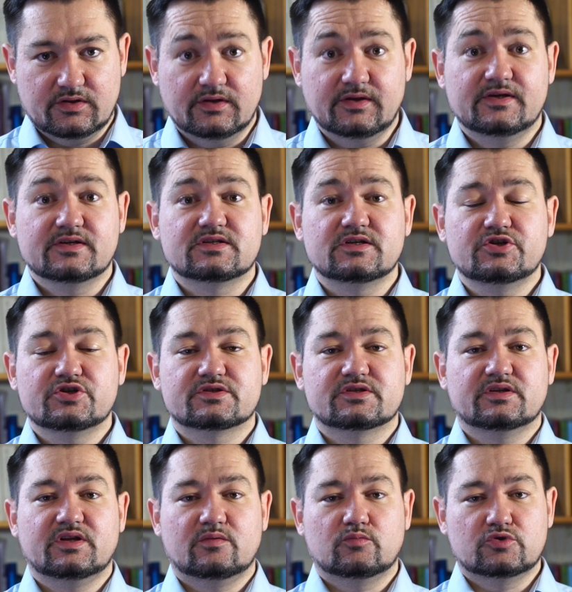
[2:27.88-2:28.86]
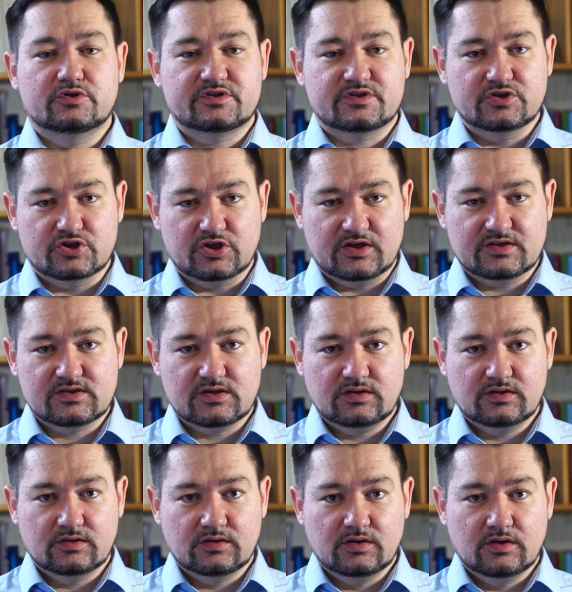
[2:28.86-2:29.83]
Если частота будет
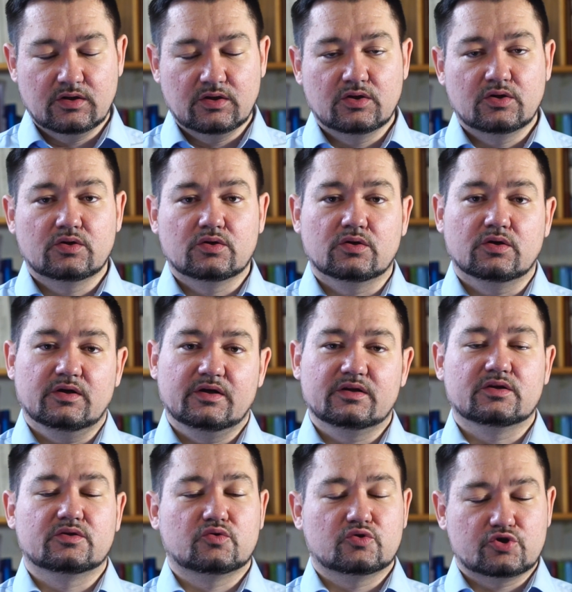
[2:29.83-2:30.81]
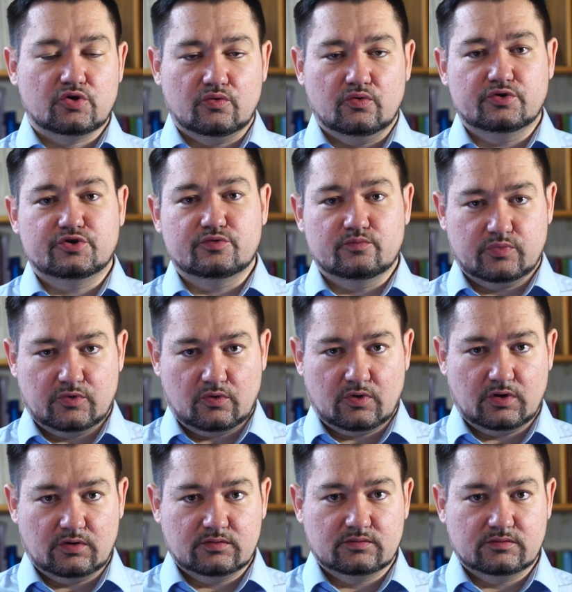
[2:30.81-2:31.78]
снижаться, это тоже очень
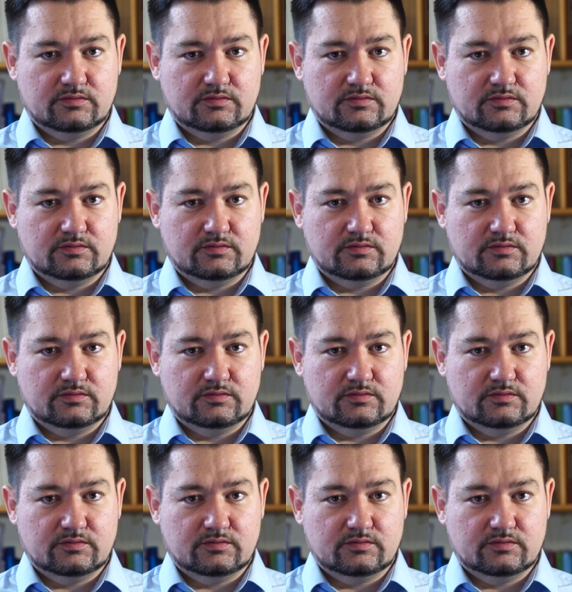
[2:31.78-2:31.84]
плохо.